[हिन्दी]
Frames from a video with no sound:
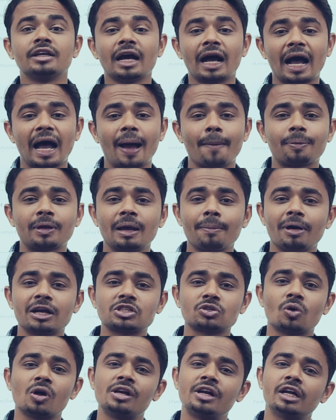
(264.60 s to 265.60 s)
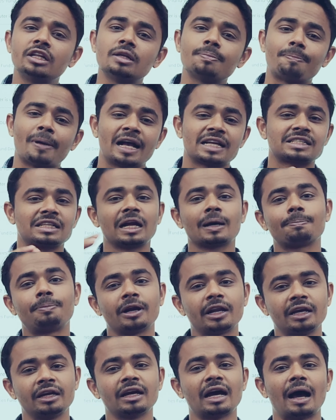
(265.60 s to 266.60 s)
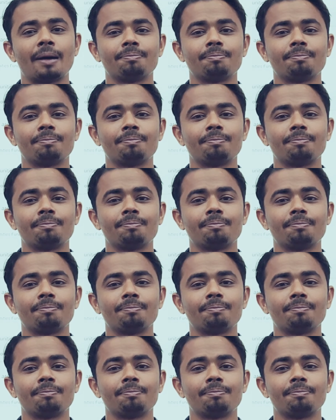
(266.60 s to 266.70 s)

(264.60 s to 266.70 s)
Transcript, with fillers: कि आपके पास ऑलरेडी पांच लाख पड़े हैं